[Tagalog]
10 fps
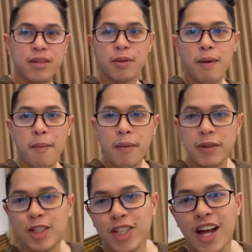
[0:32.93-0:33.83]

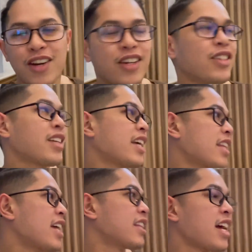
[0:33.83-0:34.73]
magpapabideo tayo ngayon kay
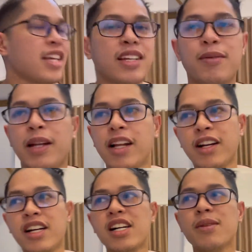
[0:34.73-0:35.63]
Tentay. My
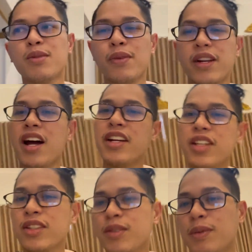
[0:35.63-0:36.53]
loves, where are
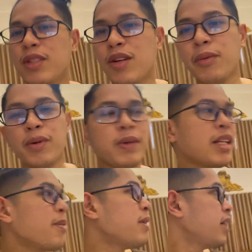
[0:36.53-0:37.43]
you? Video mo
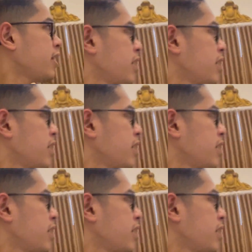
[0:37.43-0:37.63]
naman kami.